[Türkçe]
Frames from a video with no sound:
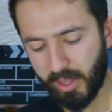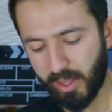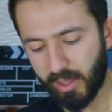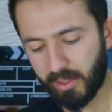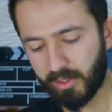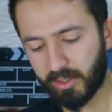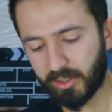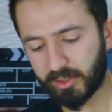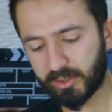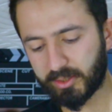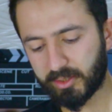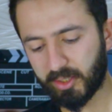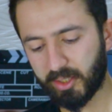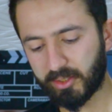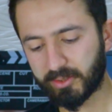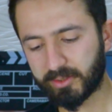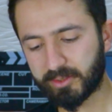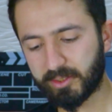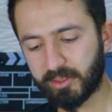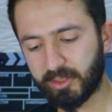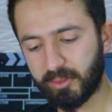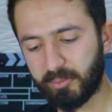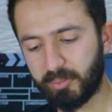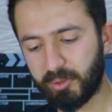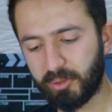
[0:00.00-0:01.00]
En
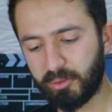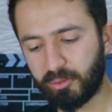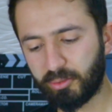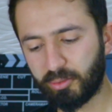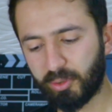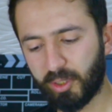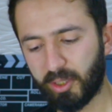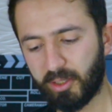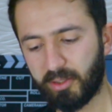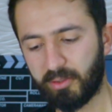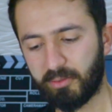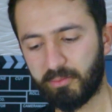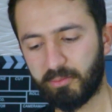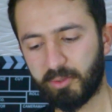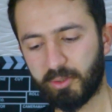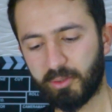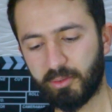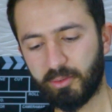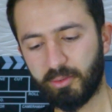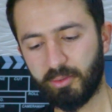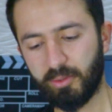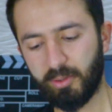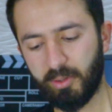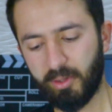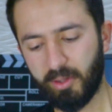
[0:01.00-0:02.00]
aşağısına da bir dua
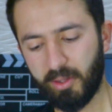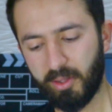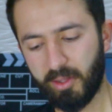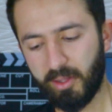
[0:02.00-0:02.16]
veriyor.